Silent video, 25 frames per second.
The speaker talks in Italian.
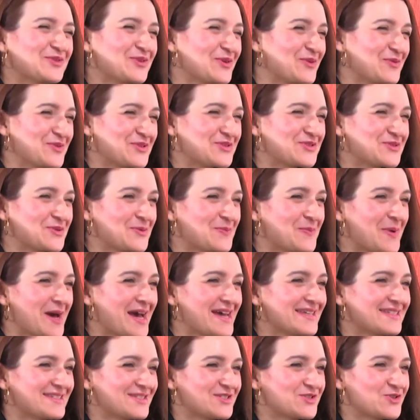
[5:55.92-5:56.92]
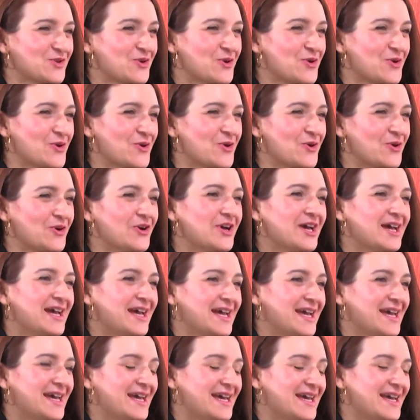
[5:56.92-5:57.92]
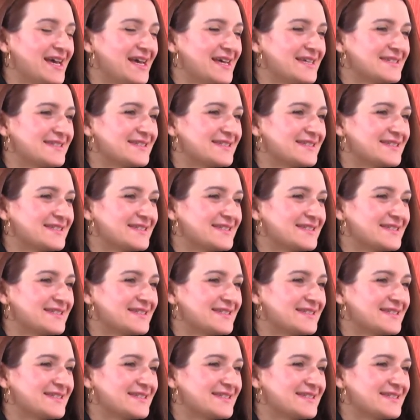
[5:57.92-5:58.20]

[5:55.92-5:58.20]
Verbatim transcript: questo pezzo è